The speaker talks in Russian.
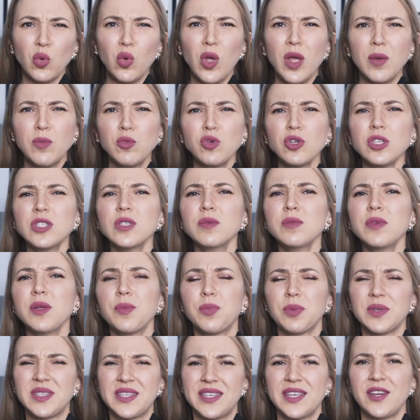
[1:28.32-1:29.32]
Ой, а можно мне
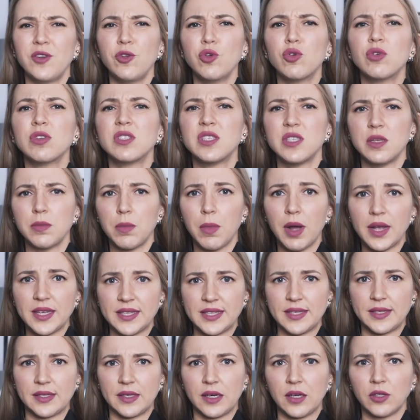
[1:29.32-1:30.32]
посерьезней
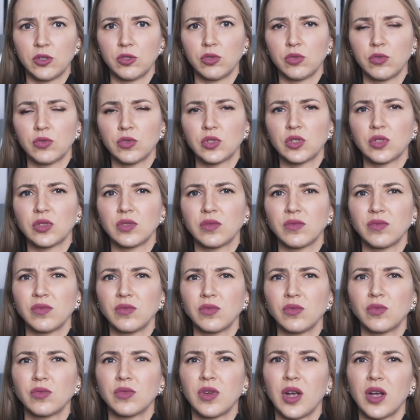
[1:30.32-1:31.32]
мастера, а то вот,
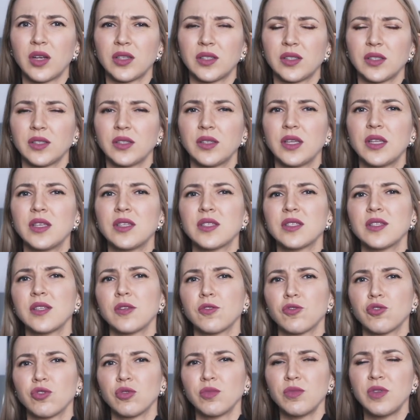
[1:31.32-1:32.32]
ну, как-то, я не
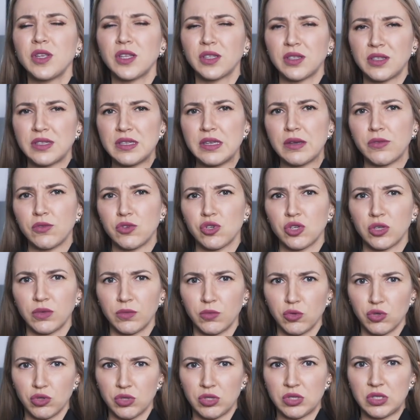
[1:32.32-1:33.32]
знаю, что мне эта девочка
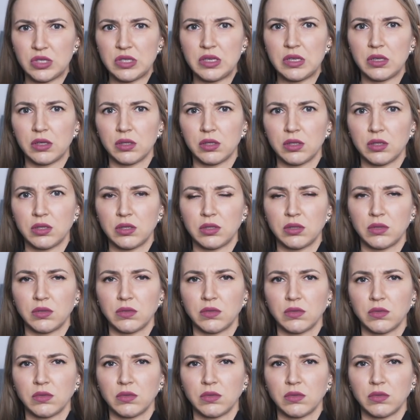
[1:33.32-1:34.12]
может сделать.